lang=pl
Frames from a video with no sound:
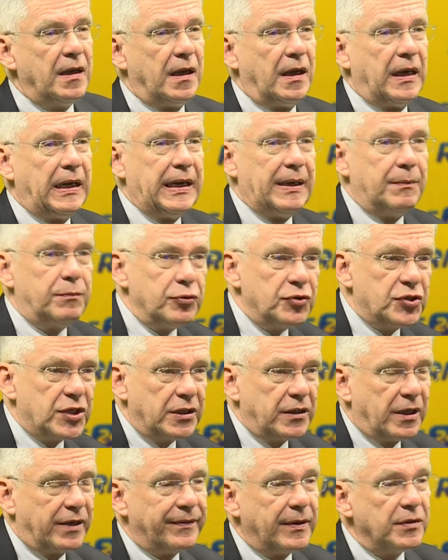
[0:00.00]
e,
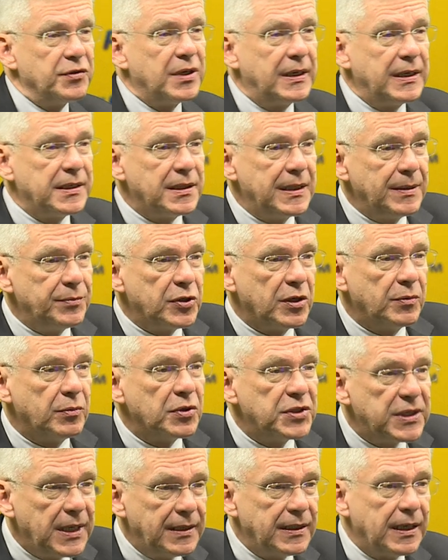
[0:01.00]
budżetową, coraz
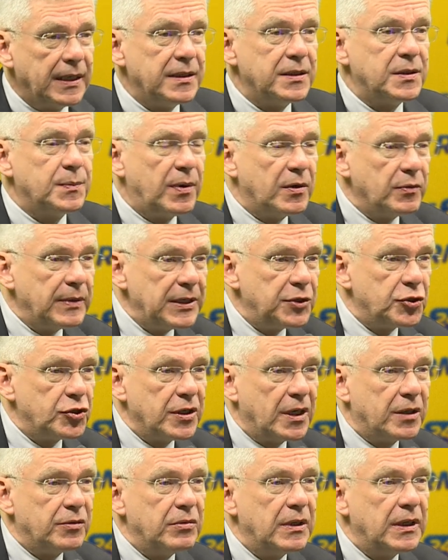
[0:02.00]
lepszą ocenę
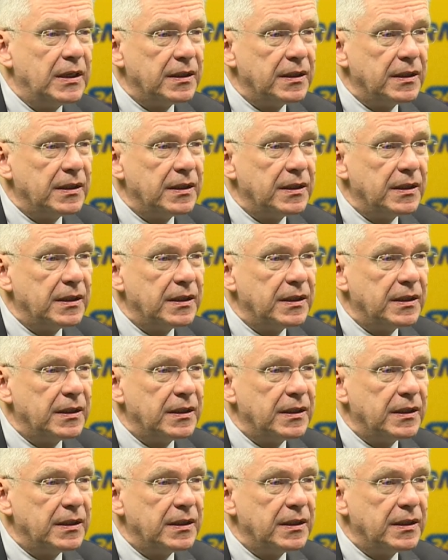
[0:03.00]
społeczną.